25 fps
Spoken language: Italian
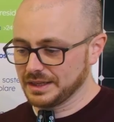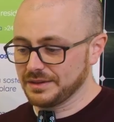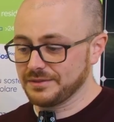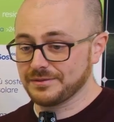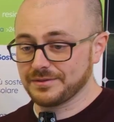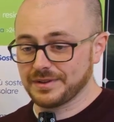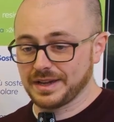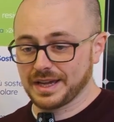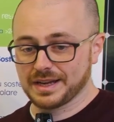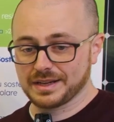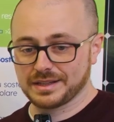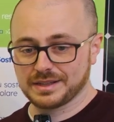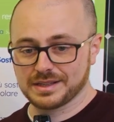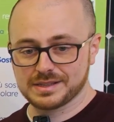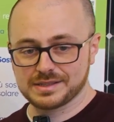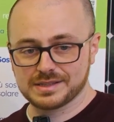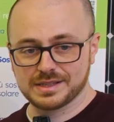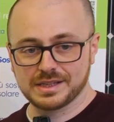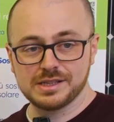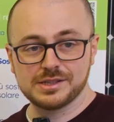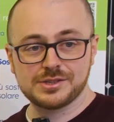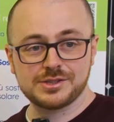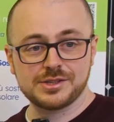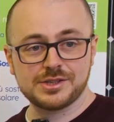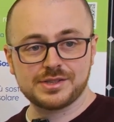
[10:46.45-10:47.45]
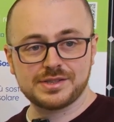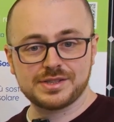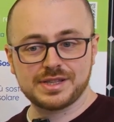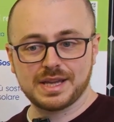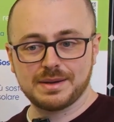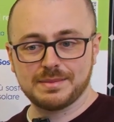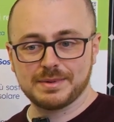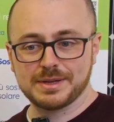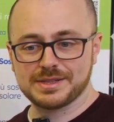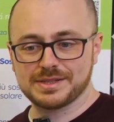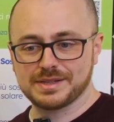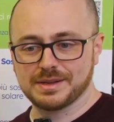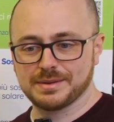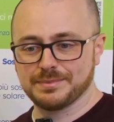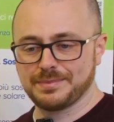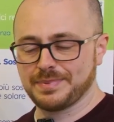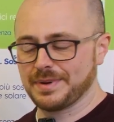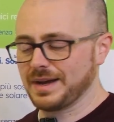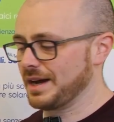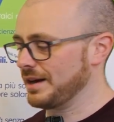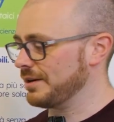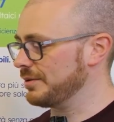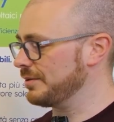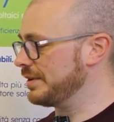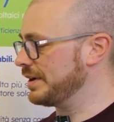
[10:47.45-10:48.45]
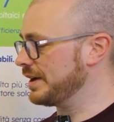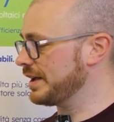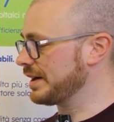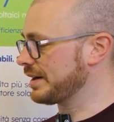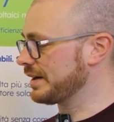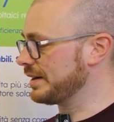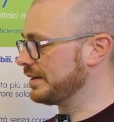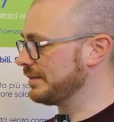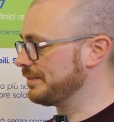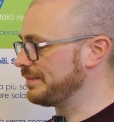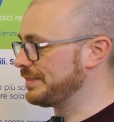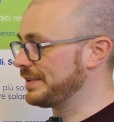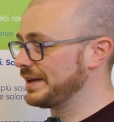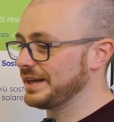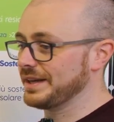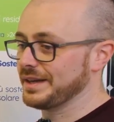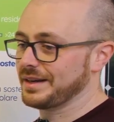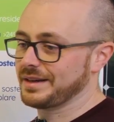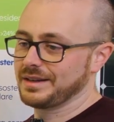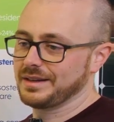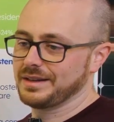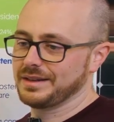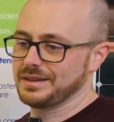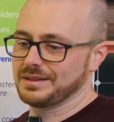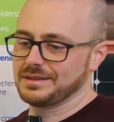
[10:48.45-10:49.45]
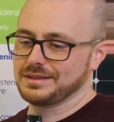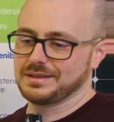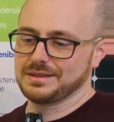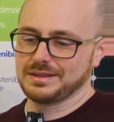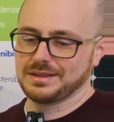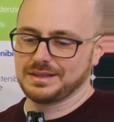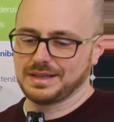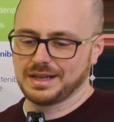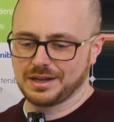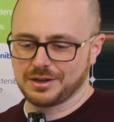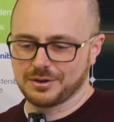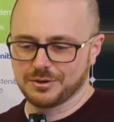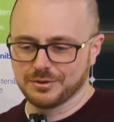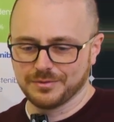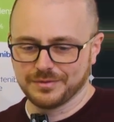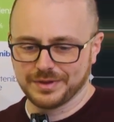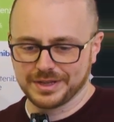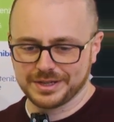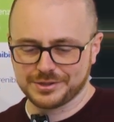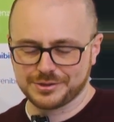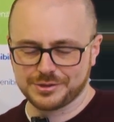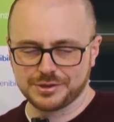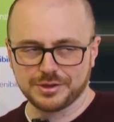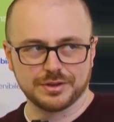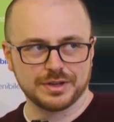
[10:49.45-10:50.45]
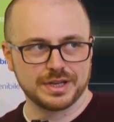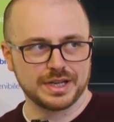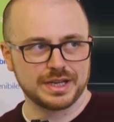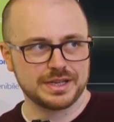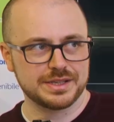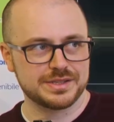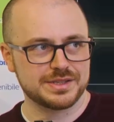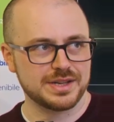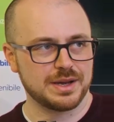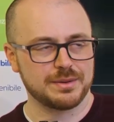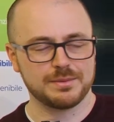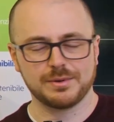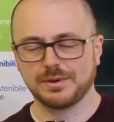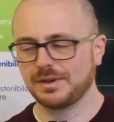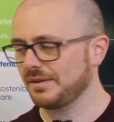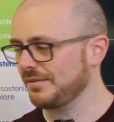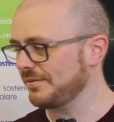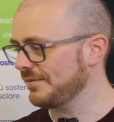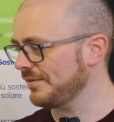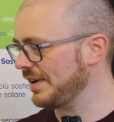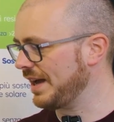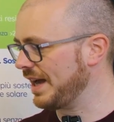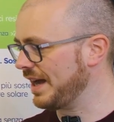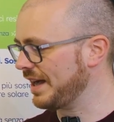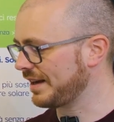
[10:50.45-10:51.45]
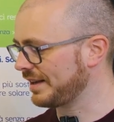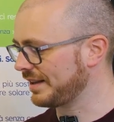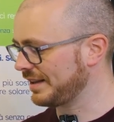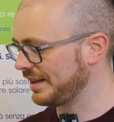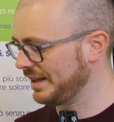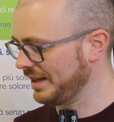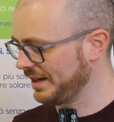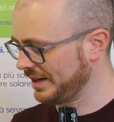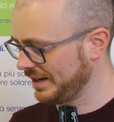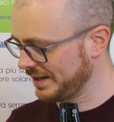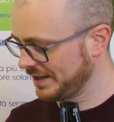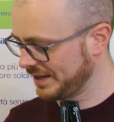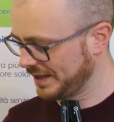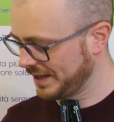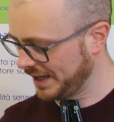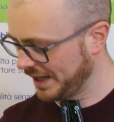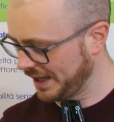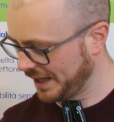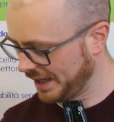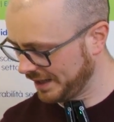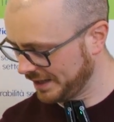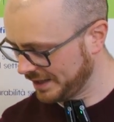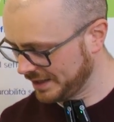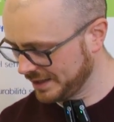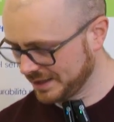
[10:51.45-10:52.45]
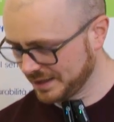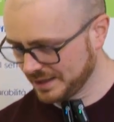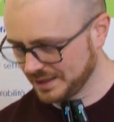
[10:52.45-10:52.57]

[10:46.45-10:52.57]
l'inverter, il sistema SunPower per la conversione, diciamo, l'inverter e